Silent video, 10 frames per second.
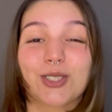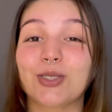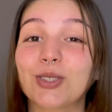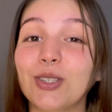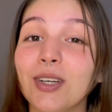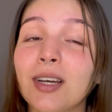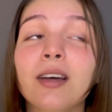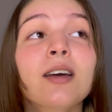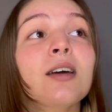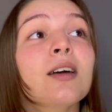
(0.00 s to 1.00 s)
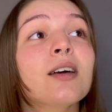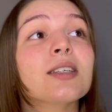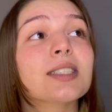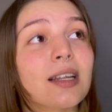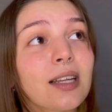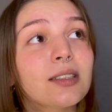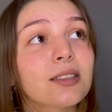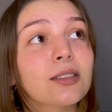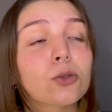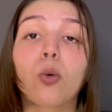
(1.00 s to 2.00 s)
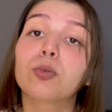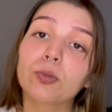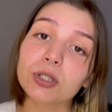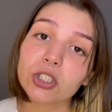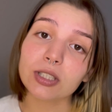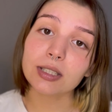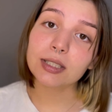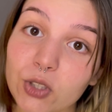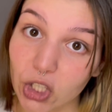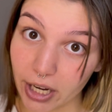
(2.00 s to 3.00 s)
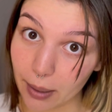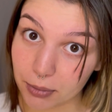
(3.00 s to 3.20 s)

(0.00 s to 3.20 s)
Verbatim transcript: Çünkü sanat toplum içindir. Şaka